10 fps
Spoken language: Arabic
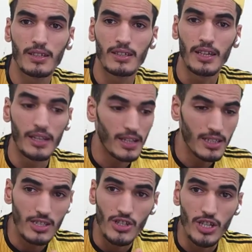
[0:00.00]
يعني لك
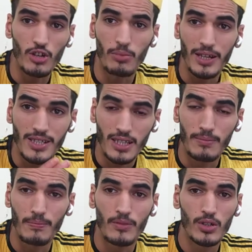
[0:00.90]
كنتي جاي وباغي
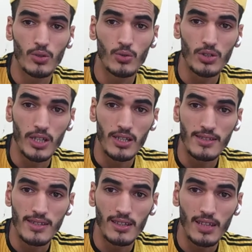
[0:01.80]
تخدم وجاي
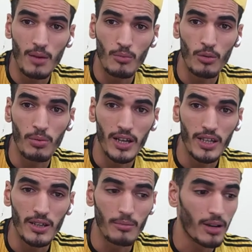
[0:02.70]
انسان طموح
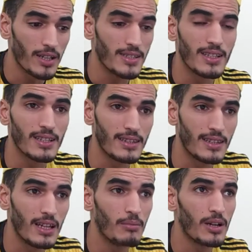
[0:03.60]
باغي باغي يزيد
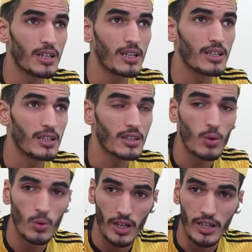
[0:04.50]
لقدام باغي
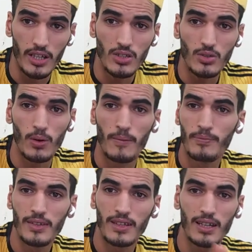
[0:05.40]
يطور حياته
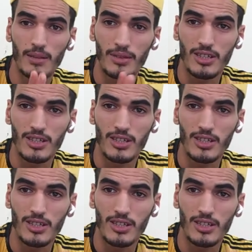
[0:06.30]
راه ما